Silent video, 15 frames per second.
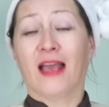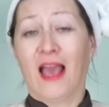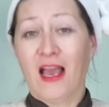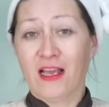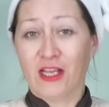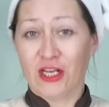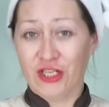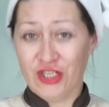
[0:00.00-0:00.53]

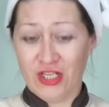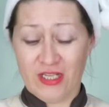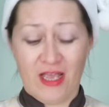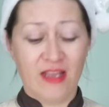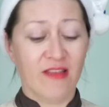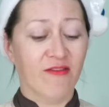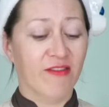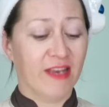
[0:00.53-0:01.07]
Как
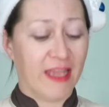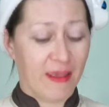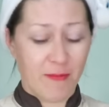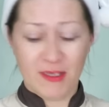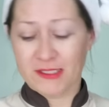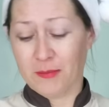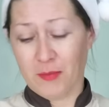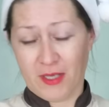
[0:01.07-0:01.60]
рассчитать
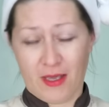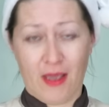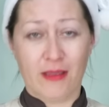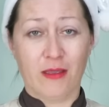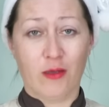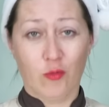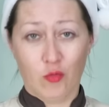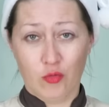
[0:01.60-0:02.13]
время
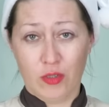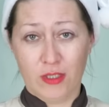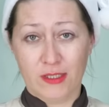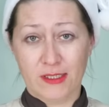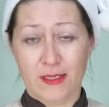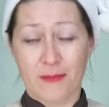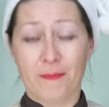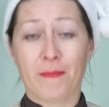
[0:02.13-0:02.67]
запекания
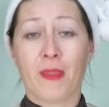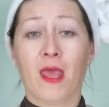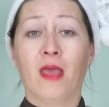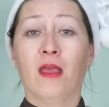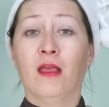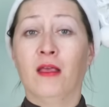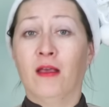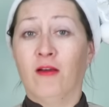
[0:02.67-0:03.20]
курицы?
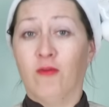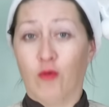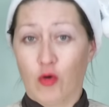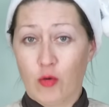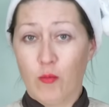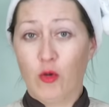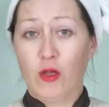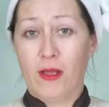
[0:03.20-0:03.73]

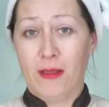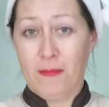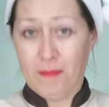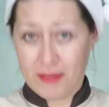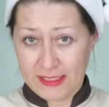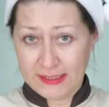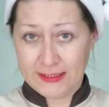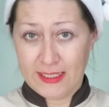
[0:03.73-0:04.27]
Формула
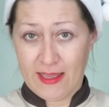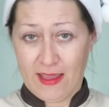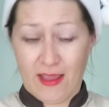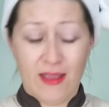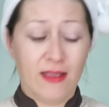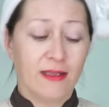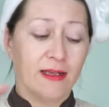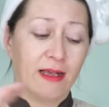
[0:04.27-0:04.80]

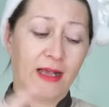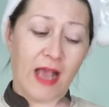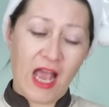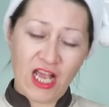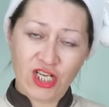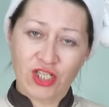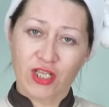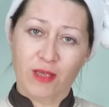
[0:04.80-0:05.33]
простая.
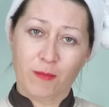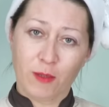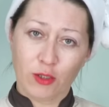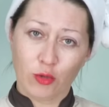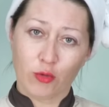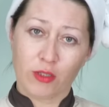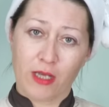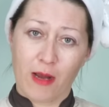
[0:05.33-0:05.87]
Каждые
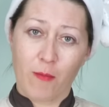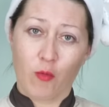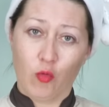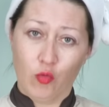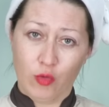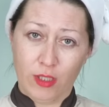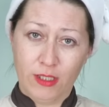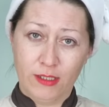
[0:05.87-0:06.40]
500 грамм
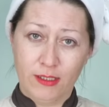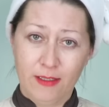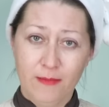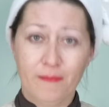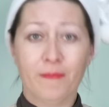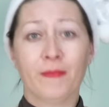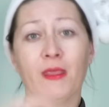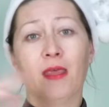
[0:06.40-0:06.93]

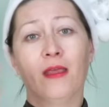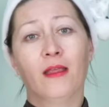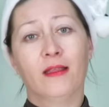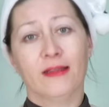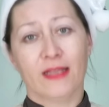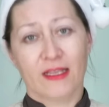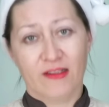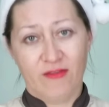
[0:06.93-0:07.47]
курицы
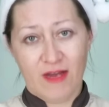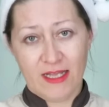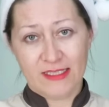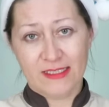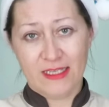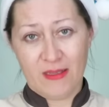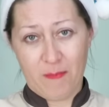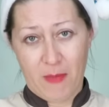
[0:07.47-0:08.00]
на
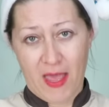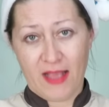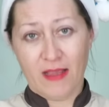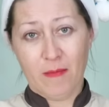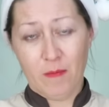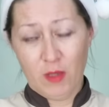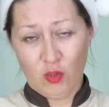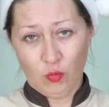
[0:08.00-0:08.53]

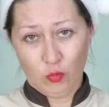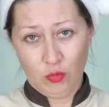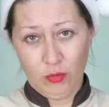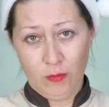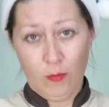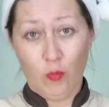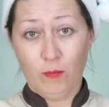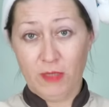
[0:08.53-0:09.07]
25
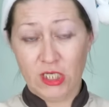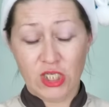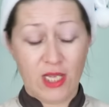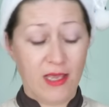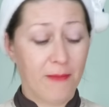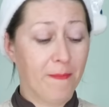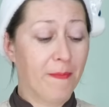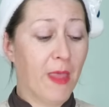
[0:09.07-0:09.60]
минут
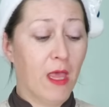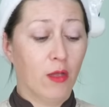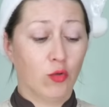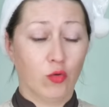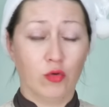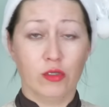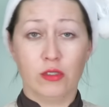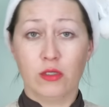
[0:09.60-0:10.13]
умножаем.
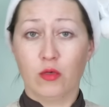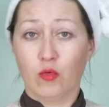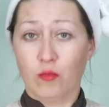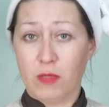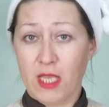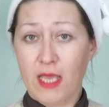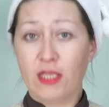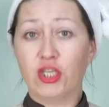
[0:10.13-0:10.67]
То есть у
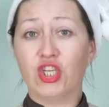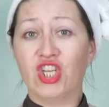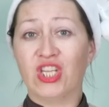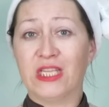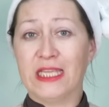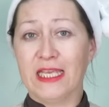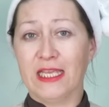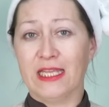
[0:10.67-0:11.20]
меня
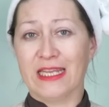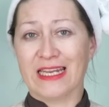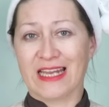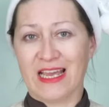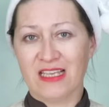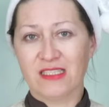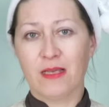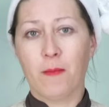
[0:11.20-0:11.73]
4
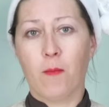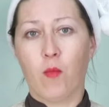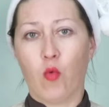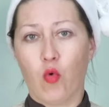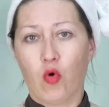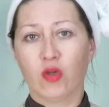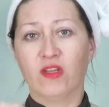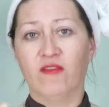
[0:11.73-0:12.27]
раза
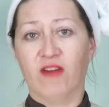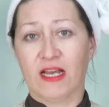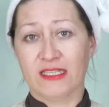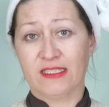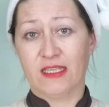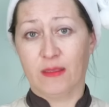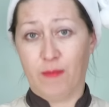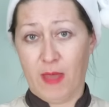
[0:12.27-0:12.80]
по
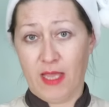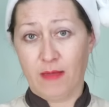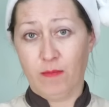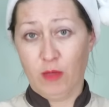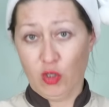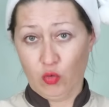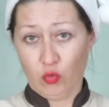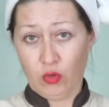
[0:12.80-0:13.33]
25
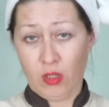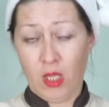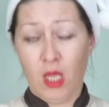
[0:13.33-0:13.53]
минут.